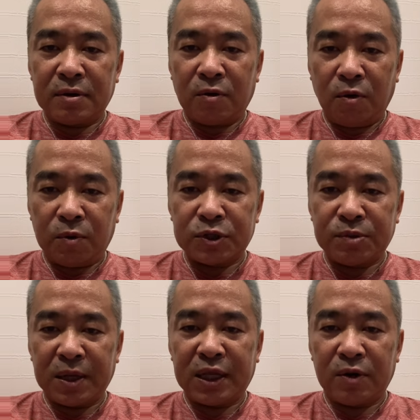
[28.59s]
ほぼ
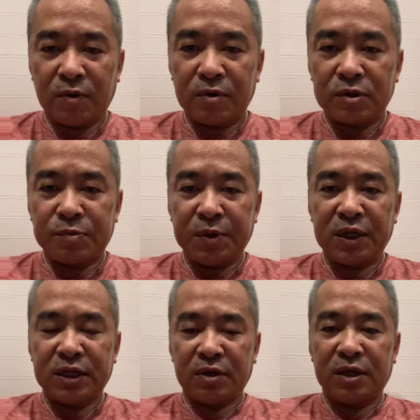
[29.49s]
全ての
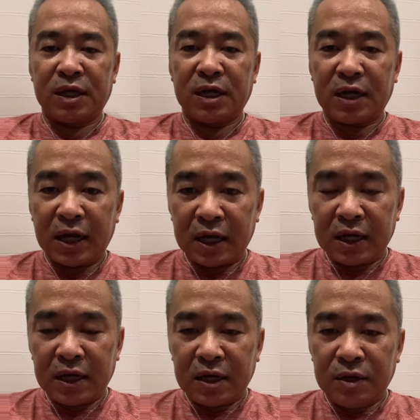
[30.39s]
スピリチュアル的なね、
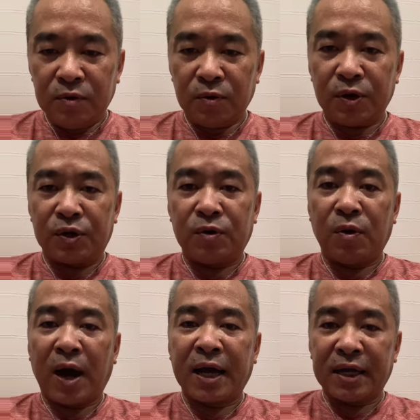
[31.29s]
能力
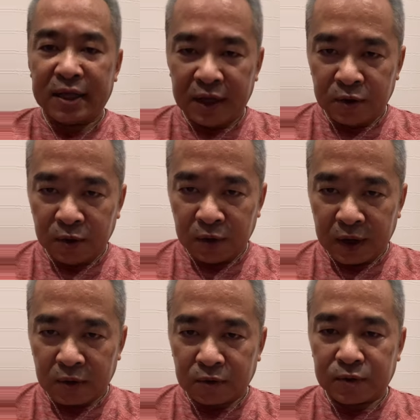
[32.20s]
を上げていろいろ
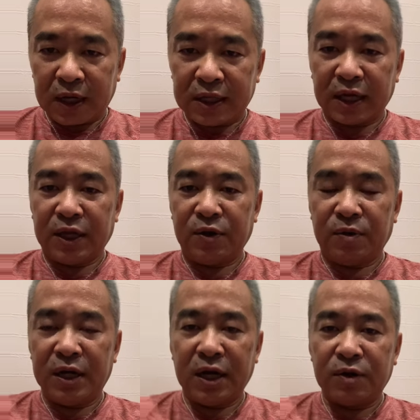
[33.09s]
なことができるよう
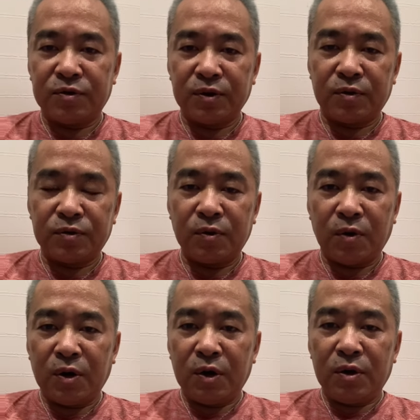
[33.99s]
になるということ
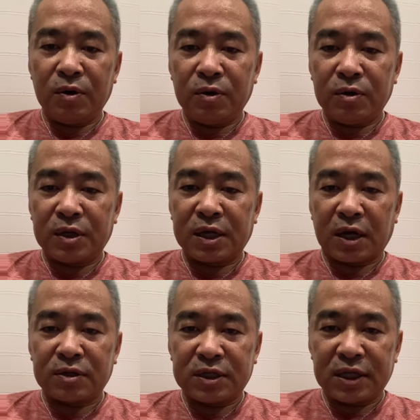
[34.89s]
を企
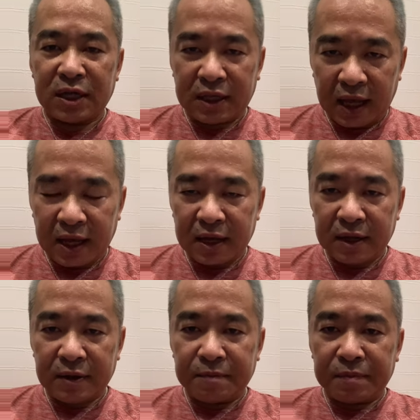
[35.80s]
画していて
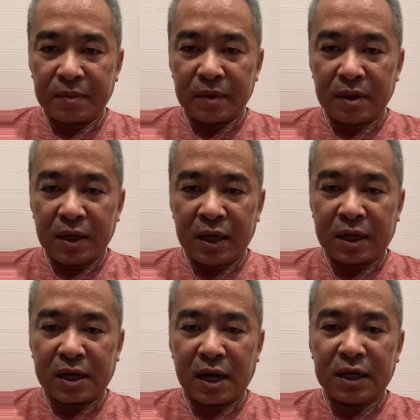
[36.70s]
1
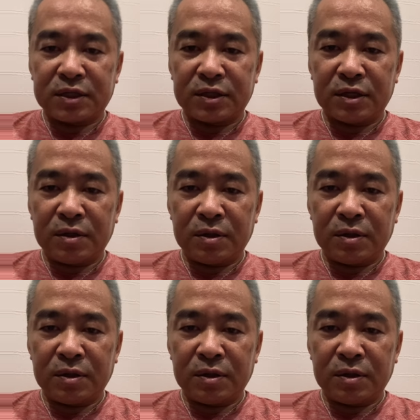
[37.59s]
ヶ月